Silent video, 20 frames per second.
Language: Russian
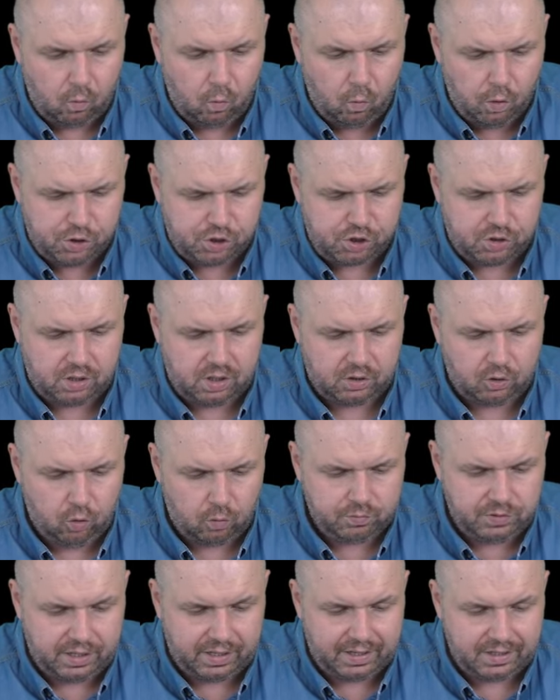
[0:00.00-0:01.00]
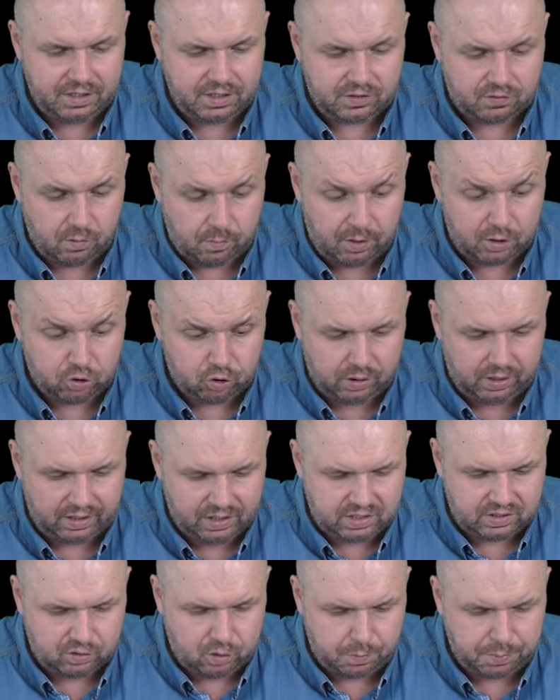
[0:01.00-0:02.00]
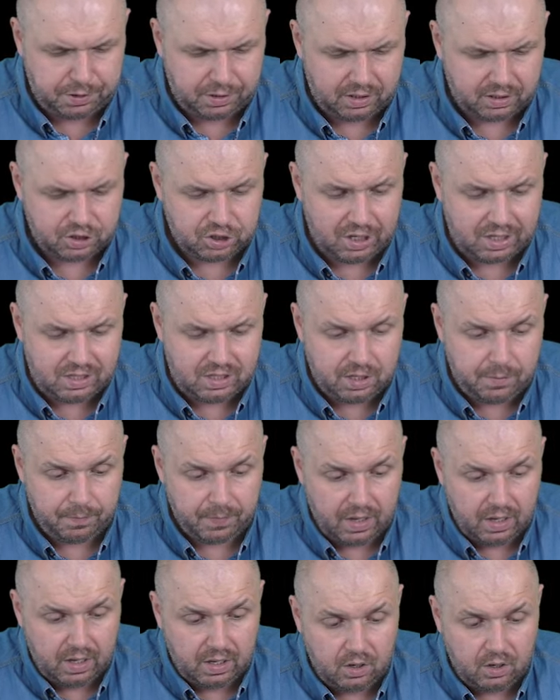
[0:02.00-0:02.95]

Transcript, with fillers: очень огромное количество, большое количество приложений.